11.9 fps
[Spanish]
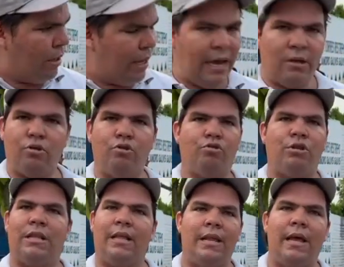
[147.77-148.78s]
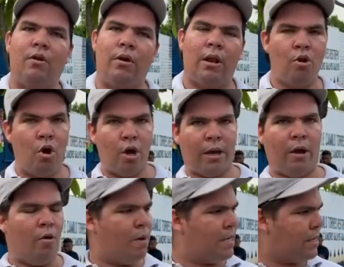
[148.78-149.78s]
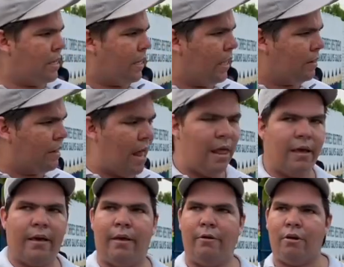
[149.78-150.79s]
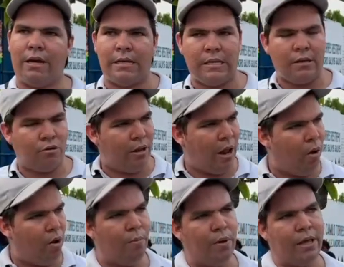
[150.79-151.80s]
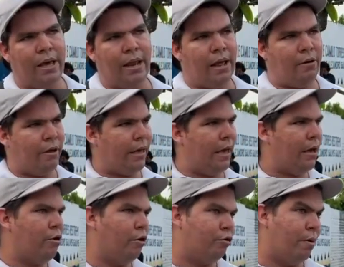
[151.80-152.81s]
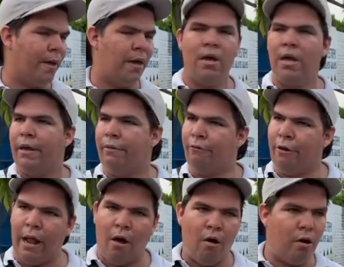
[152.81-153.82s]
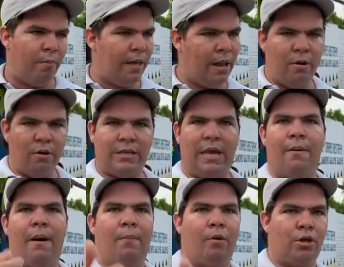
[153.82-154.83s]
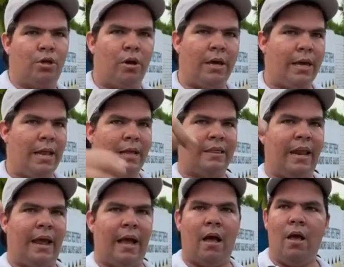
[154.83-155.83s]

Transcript: eso que usted tenía no era, no, que como así, que tal, que no, que sí, eso era oro porque era de no hay que, que yo lo estoy empeñando. No era oro, mira amigo, se evaporizó, y le entrega,